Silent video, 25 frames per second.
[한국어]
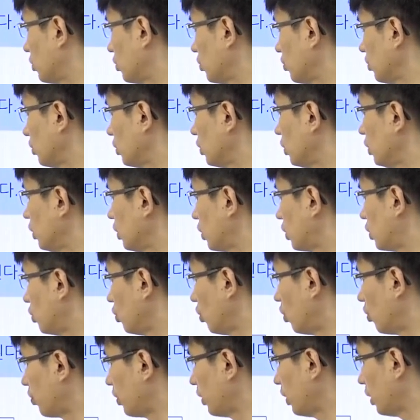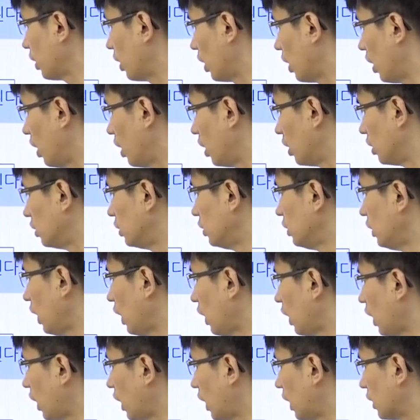얻으면 이 기업이
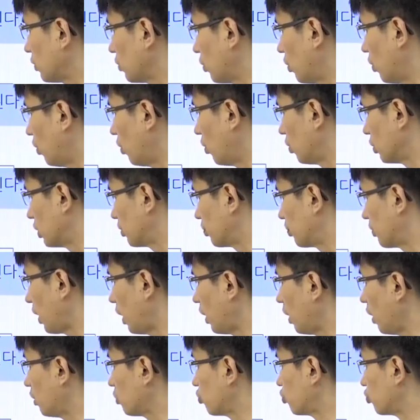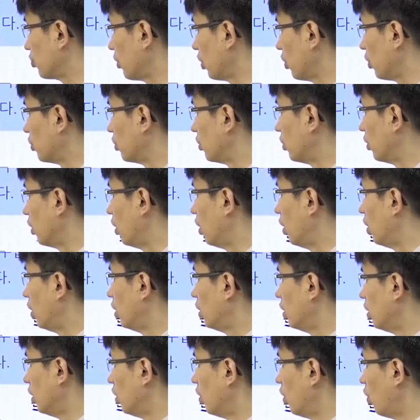은행에 가서 10달러 주면
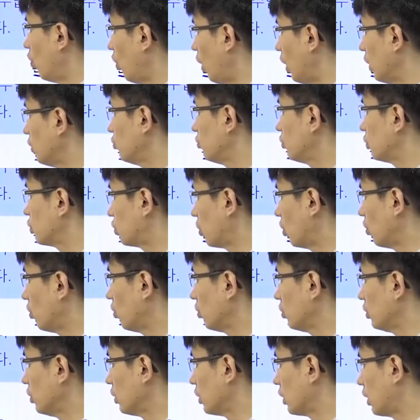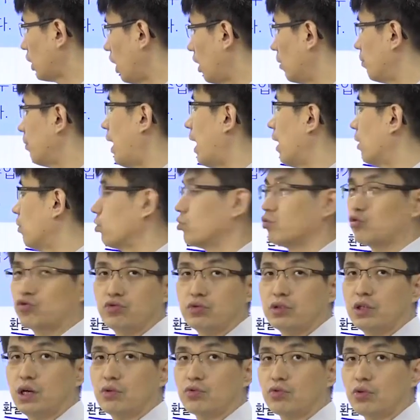환율이 1,000원이니까 만 원
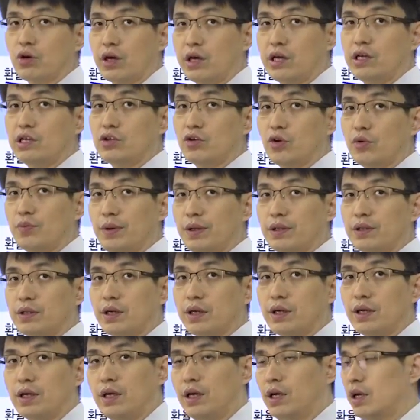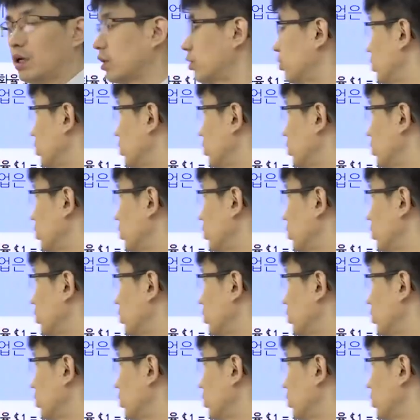준다고 해, A 기업한테.